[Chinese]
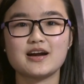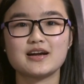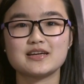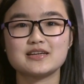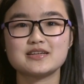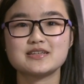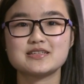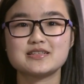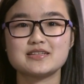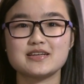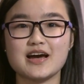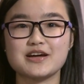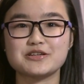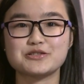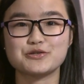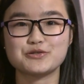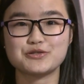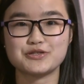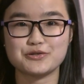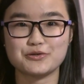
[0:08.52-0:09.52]
二零一四亚
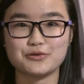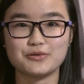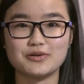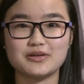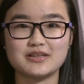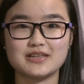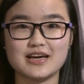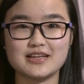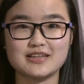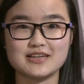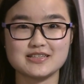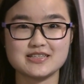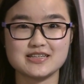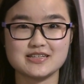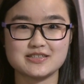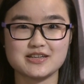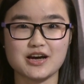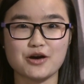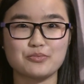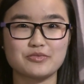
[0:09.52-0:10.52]
洲金融论坛的
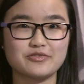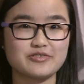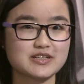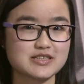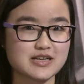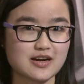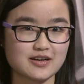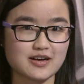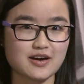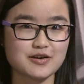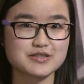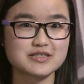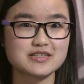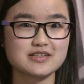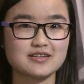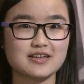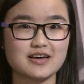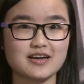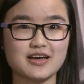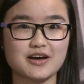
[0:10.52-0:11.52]
现场，我们非常高
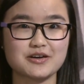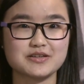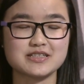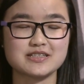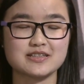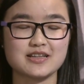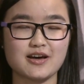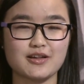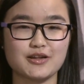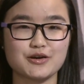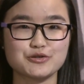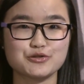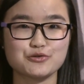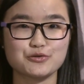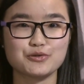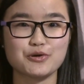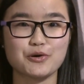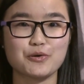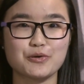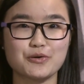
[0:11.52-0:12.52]
兴地邀请到了
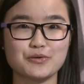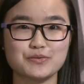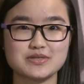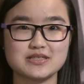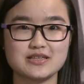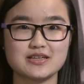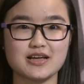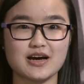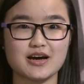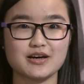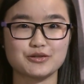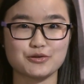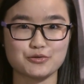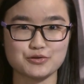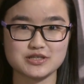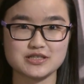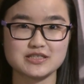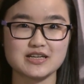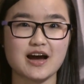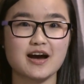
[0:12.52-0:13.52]
中投公司的
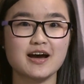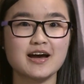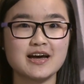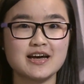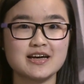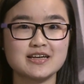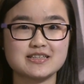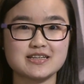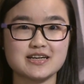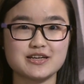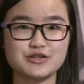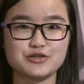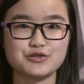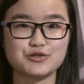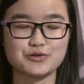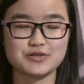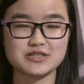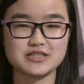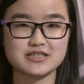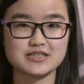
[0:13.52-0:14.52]
董事长兼
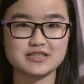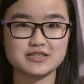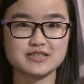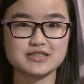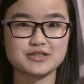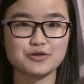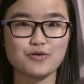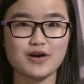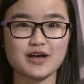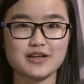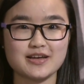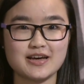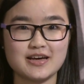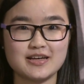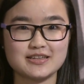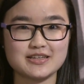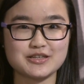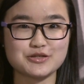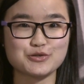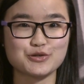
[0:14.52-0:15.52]
首席执行官
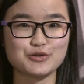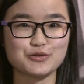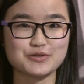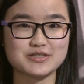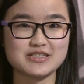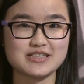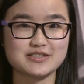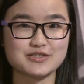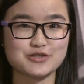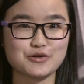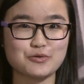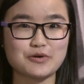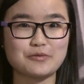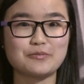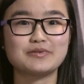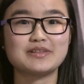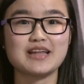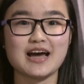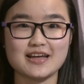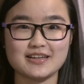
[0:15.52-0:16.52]
丁学东先生，为我
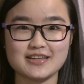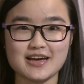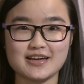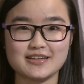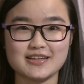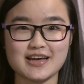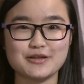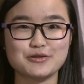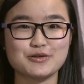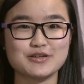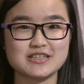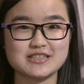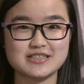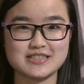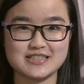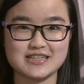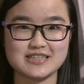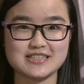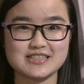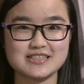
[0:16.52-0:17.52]
们谈谈他对
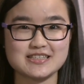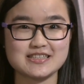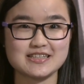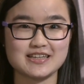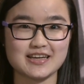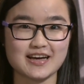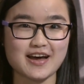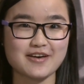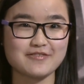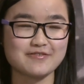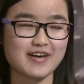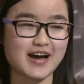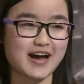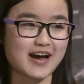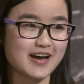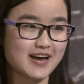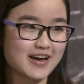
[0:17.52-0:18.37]
世界经济的看法。